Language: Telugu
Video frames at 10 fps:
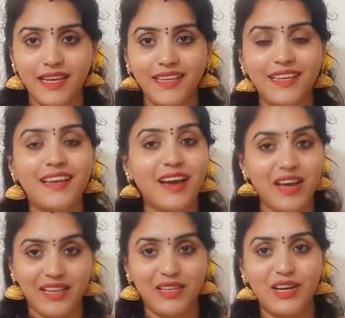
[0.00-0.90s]
అనేది నాకు
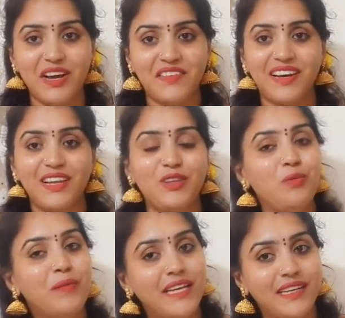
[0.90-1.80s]
అర్థం కావట్లేదు
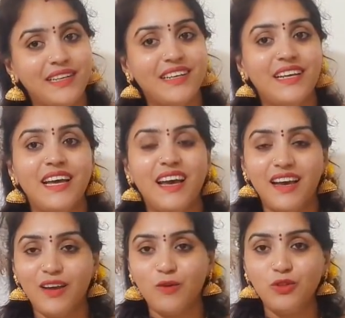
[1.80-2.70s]
బట్
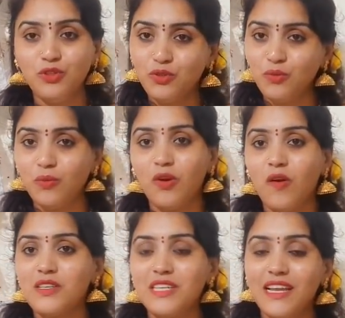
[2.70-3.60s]
కొంచెం
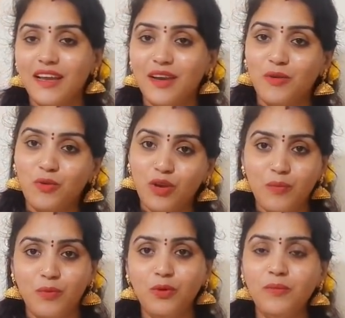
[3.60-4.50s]
కాస్ట్లీ
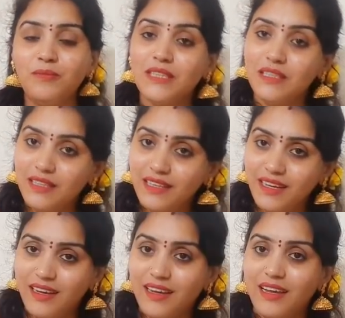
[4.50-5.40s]
అనుకున్నప్పుడు
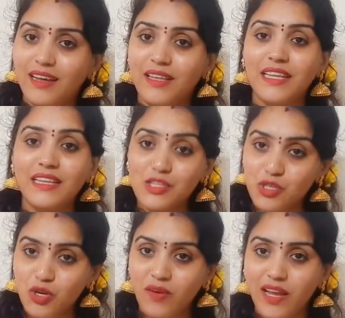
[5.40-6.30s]
అది
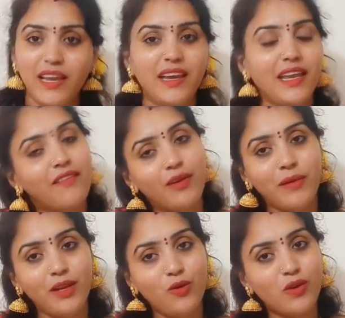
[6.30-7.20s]
తీసుకోవాలి అంటే
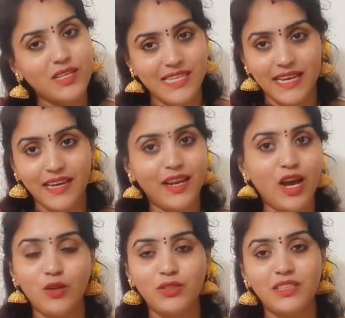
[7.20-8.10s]
ఎవరమైనా ఒక్క సెకండ్
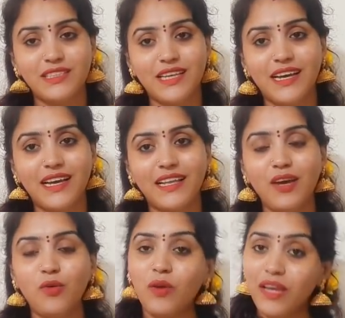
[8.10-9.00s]
ఆలోచిస్తాను
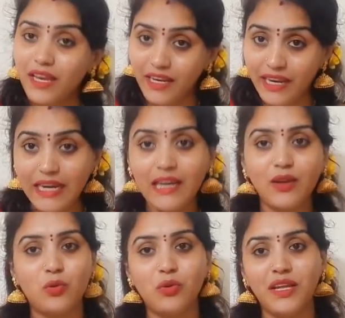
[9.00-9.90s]
కదా ఓకే నీడ్
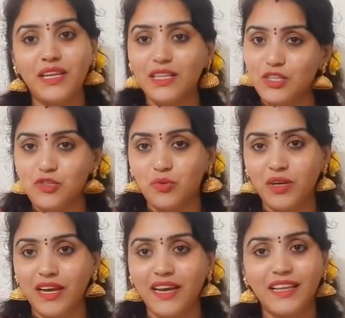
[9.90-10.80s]
అనుకుంటేనే
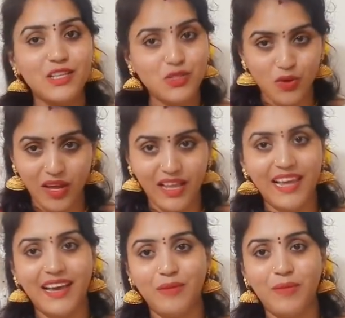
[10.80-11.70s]
తీసుకుంటాను కదా సో
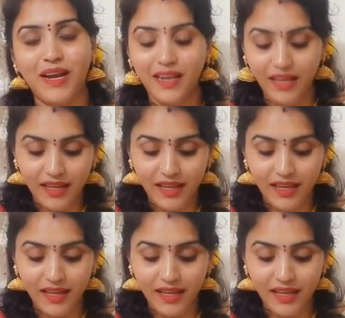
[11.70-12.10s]
అలా అనమాట